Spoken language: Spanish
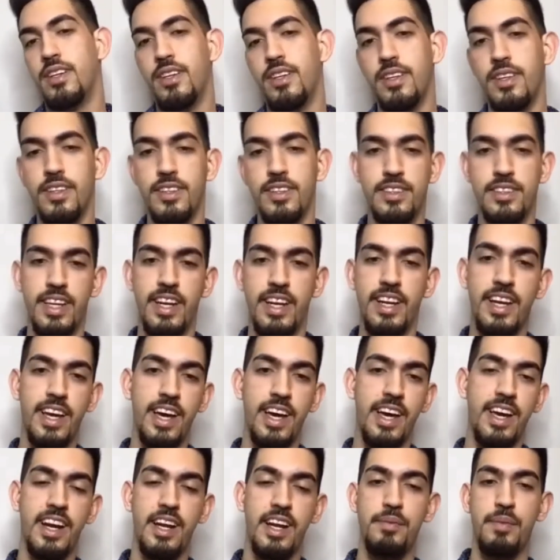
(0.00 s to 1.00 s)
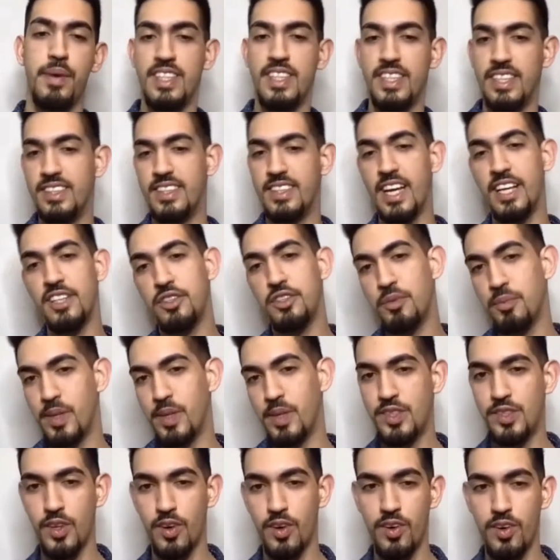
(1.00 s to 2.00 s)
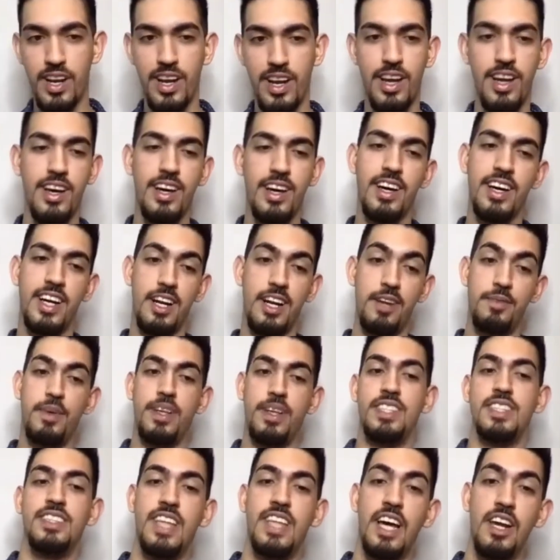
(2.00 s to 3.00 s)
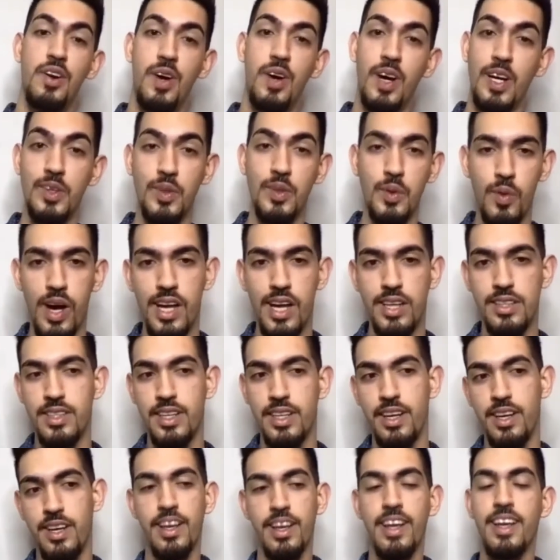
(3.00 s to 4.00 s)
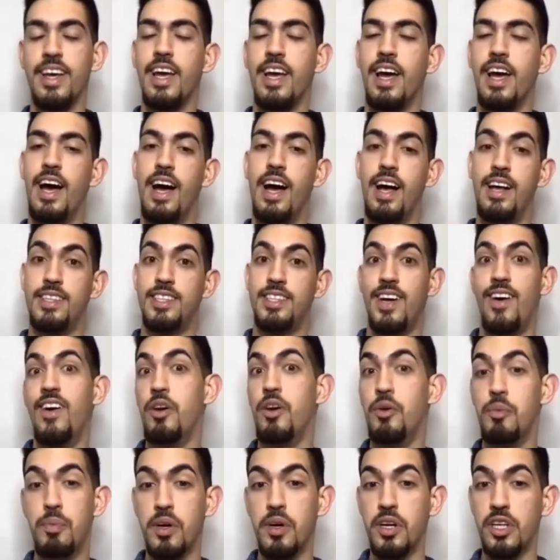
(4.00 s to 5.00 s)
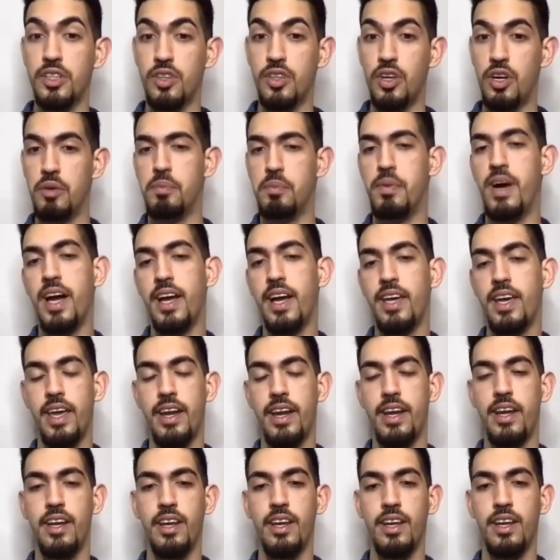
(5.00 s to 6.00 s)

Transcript: tienes que representar tu persona, representar lo que tú haces, ah, saber un poquito de marketing.